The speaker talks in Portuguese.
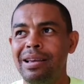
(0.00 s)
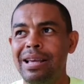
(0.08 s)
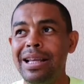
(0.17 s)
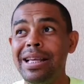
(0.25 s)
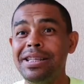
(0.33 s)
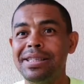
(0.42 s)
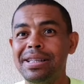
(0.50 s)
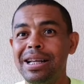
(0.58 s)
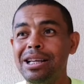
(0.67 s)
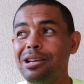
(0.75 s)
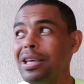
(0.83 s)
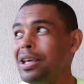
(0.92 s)
ele é
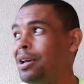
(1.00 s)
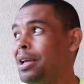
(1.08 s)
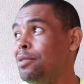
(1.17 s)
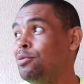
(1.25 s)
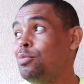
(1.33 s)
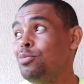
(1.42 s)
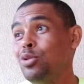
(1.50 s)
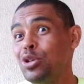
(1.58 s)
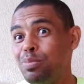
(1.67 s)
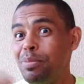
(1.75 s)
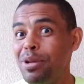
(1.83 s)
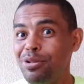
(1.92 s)
estranho que eu, nos
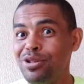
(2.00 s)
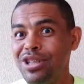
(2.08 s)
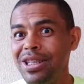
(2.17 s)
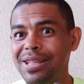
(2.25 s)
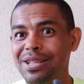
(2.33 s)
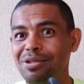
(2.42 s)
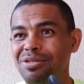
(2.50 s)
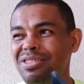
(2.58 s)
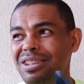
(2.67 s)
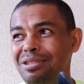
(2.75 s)
primeiros dias eu,